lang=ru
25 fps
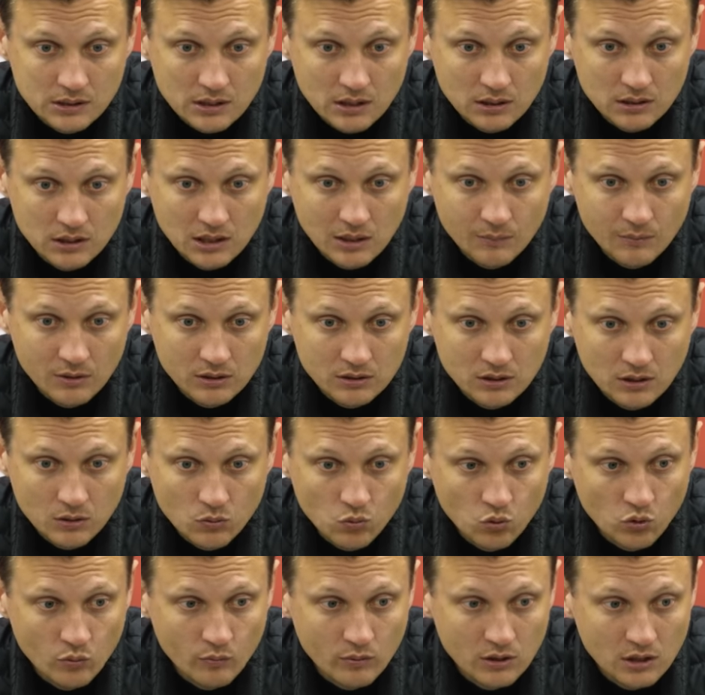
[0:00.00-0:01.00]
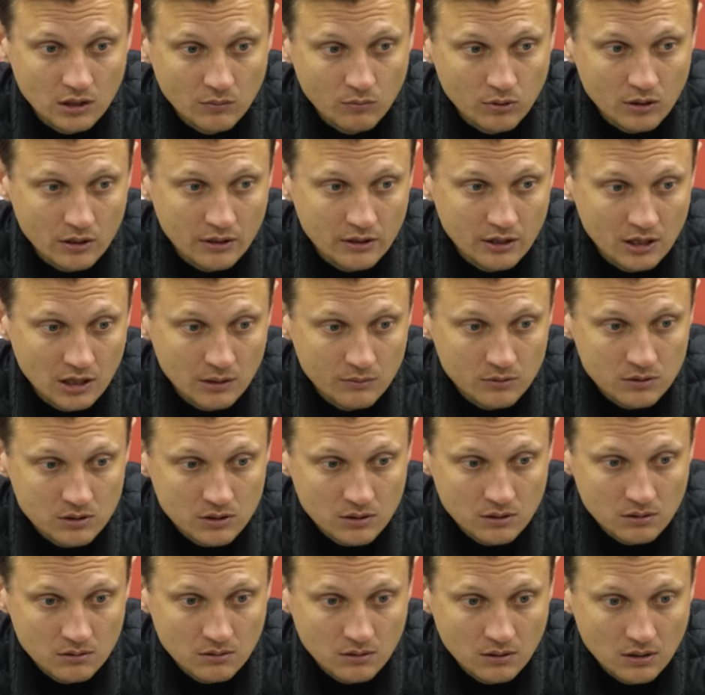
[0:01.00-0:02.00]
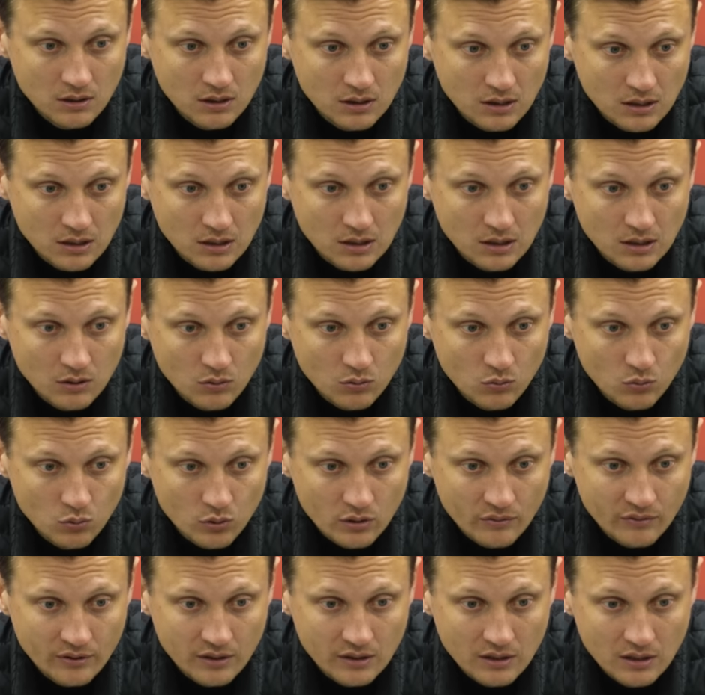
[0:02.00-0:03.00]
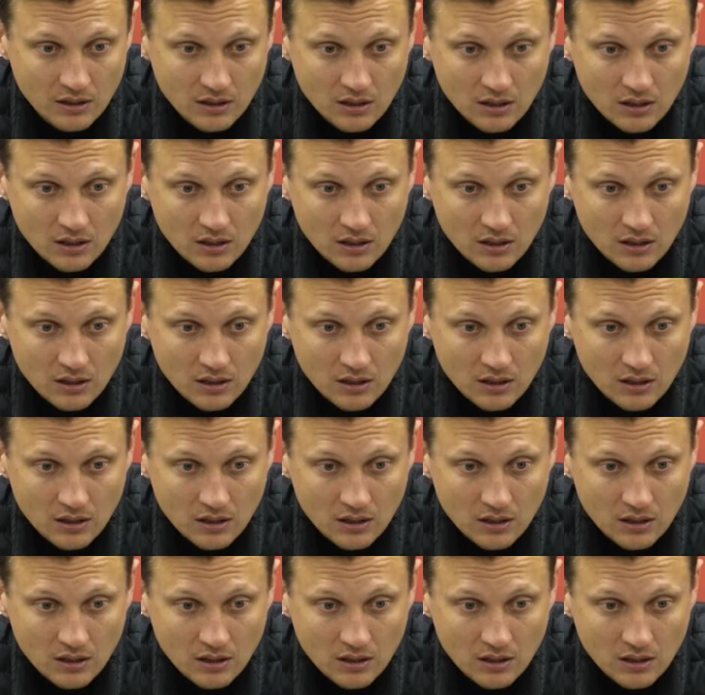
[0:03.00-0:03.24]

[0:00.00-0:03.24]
когда мы атакуем или обороняемся, а уровень